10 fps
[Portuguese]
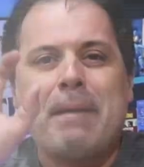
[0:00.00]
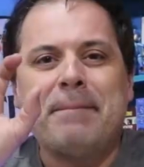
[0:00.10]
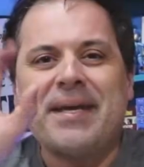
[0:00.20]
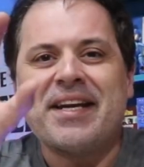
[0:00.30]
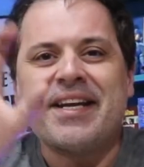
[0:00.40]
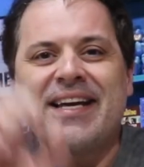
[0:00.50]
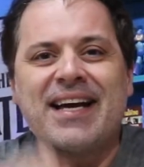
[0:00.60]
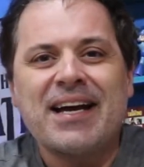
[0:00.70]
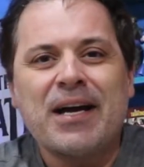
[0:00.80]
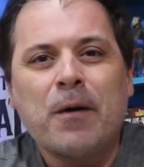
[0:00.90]

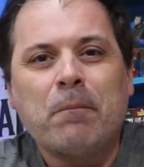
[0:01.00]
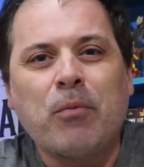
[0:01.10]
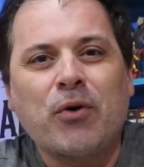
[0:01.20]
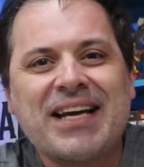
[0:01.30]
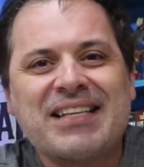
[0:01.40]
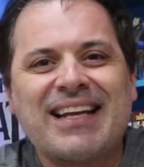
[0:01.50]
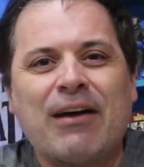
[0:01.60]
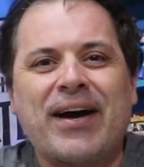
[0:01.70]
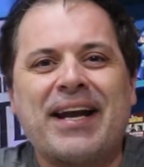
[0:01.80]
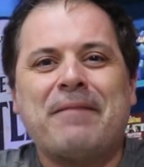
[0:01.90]
menininha, porque está na
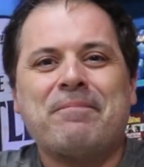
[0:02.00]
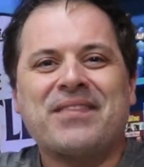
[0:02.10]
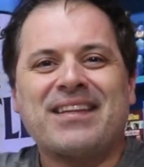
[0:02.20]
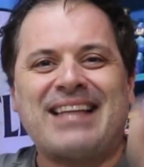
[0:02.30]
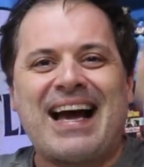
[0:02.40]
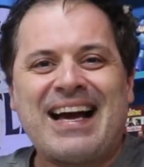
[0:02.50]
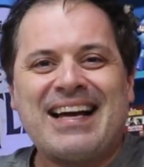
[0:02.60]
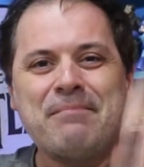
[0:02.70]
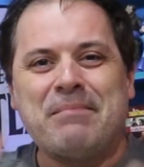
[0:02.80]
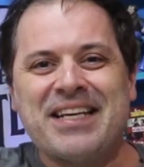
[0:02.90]
hora da
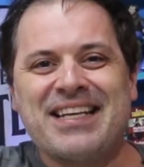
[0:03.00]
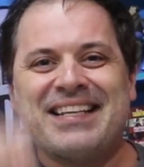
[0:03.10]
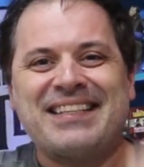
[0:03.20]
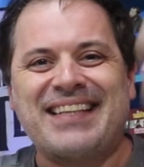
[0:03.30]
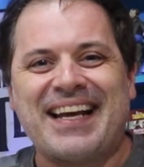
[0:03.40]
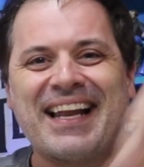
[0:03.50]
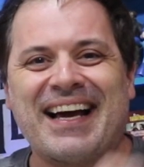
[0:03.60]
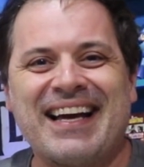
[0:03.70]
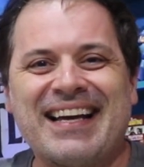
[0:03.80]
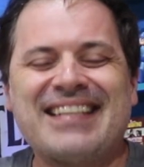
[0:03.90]
menina
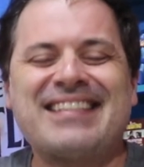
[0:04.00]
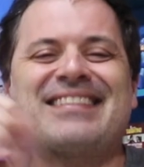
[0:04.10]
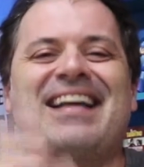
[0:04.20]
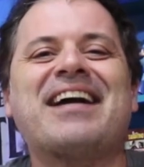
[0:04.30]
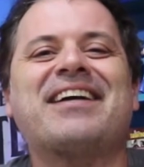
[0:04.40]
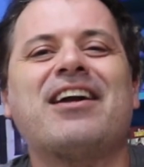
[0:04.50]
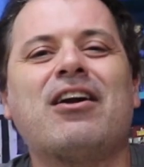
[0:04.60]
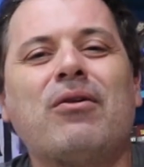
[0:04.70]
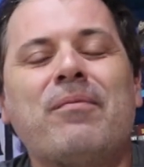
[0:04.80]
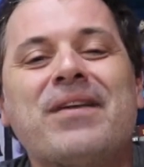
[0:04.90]
estrela,
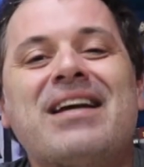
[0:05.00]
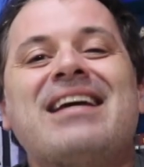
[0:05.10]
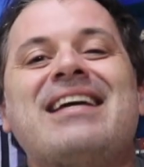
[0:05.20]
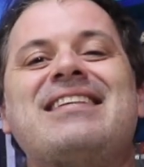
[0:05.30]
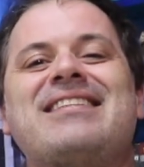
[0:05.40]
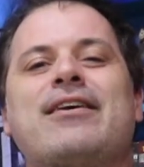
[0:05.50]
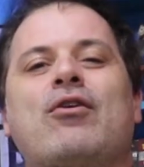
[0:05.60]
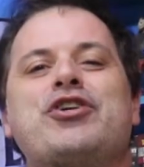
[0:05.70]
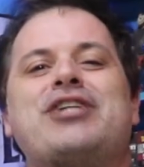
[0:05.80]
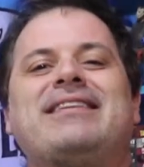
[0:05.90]
Stargirl.
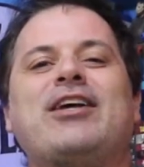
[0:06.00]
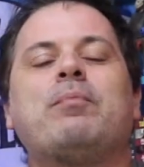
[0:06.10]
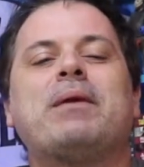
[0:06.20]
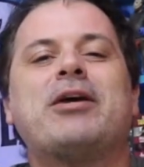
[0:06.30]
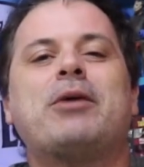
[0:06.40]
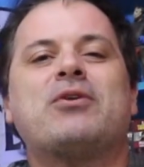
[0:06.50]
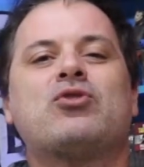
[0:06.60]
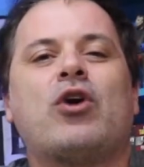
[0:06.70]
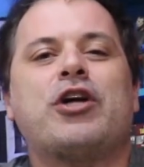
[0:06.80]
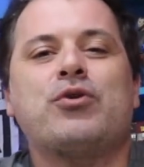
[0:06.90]
Estreou, já tem o primeiro
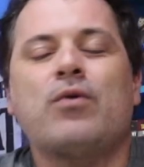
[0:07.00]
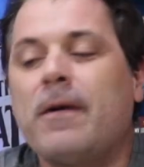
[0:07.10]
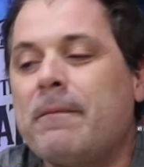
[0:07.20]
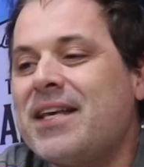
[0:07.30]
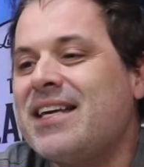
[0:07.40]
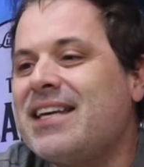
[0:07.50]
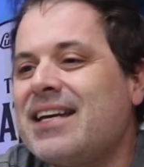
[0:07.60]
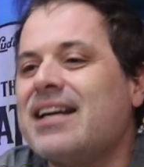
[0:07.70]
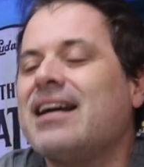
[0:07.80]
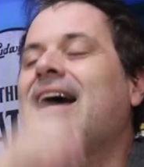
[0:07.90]
episódio
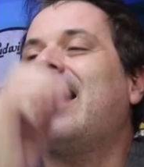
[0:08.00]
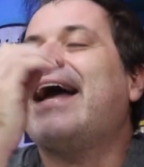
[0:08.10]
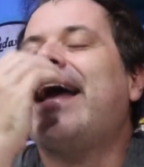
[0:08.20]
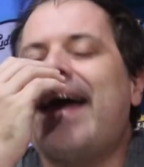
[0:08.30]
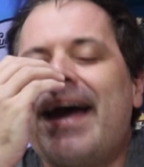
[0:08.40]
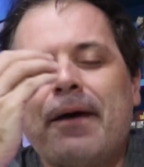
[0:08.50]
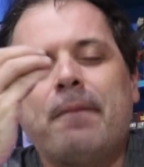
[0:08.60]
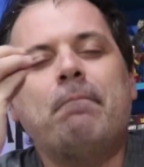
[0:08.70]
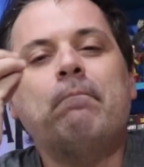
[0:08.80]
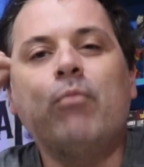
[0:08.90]
e é
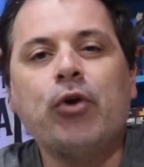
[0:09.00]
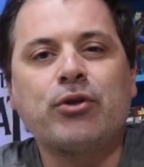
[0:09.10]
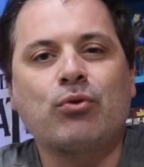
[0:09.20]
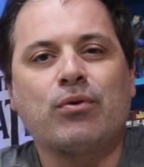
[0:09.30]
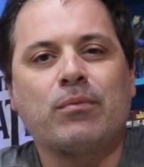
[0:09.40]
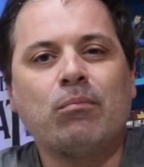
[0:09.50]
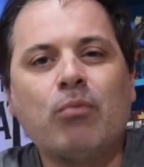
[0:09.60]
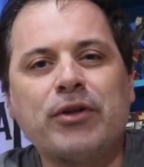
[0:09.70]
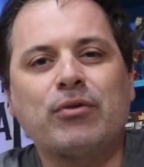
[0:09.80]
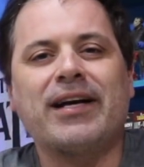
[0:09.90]
muito,
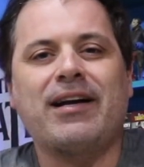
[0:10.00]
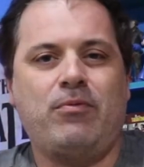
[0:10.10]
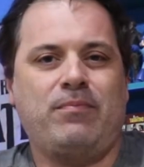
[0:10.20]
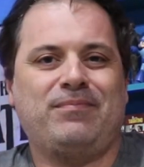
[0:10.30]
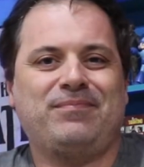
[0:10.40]
muito legal.